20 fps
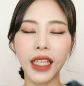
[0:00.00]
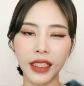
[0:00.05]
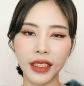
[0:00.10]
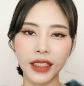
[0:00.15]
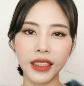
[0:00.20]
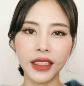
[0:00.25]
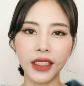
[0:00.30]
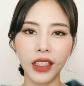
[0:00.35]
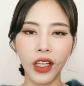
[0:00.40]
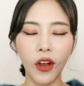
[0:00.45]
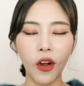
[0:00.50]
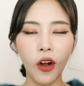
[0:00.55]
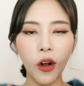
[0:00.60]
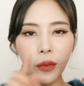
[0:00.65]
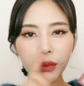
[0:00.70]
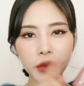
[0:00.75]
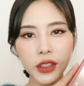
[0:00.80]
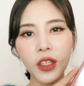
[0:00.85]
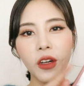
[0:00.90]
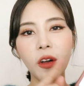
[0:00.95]
같은
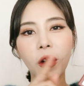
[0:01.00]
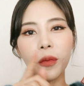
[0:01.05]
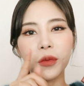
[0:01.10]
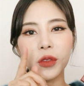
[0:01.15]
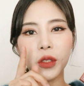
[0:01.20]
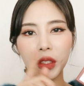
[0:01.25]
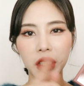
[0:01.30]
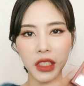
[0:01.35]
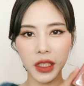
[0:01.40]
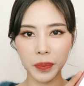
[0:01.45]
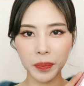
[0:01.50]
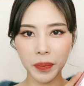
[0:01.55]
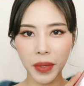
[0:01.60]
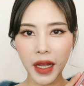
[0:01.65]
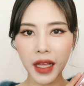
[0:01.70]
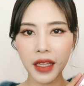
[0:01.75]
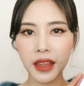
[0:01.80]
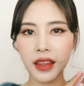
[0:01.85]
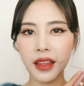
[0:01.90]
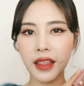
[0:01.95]
엄청
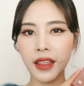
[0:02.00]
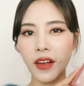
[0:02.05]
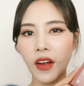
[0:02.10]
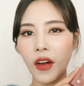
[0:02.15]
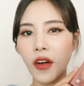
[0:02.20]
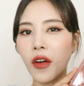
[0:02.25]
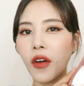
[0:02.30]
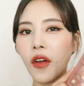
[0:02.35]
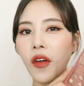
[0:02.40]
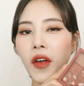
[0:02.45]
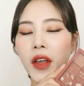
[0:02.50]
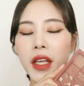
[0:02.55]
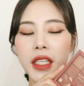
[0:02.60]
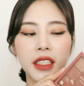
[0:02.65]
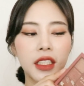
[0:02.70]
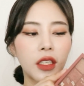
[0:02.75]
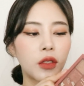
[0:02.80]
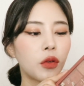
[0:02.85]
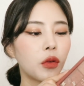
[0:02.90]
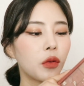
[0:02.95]
딥한 컬러의
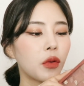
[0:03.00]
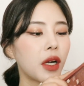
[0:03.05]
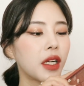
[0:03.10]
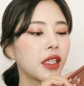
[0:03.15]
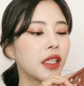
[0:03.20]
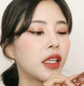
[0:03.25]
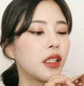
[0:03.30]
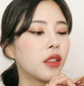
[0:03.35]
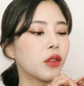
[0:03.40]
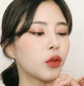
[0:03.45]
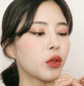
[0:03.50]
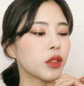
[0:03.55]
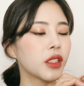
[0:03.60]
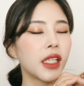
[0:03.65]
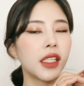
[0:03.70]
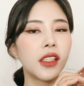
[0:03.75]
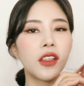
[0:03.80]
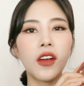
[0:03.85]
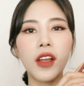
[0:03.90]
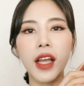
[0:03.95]
섀도우 한 개를 또
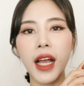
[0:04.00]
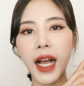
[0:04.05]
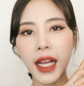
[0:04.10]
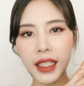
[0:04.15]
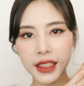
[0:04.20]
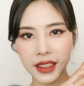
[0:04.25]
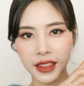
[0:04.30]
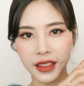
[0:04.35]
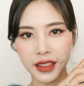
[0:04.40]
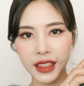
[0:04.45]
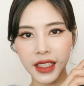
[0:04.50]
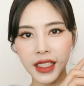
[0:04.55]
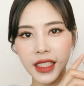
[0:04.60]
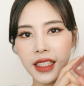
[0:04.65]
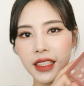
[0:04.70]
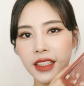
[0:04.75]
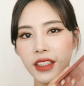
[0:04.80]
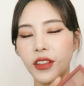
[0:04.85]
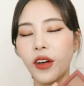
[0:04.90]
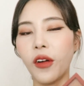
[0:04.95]
챙겨야 하는
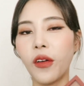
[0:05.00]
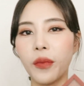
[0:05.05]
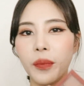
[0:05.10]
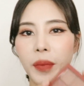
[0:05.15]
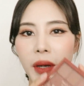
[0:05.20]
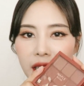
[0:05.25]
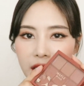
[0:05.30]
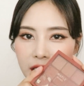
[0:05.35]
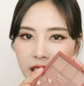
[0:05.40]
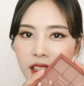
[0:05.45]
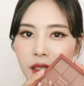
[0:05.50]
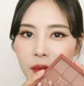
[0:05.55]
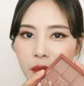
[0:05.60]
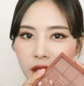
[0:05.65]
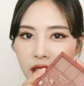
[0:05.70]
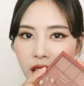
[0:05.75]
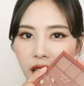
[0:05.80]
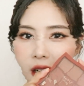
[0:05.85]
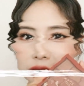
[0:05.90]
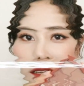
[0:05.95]
그런
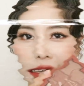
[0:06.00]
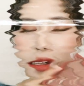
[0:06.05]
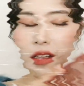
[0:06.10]
팔레트입니다.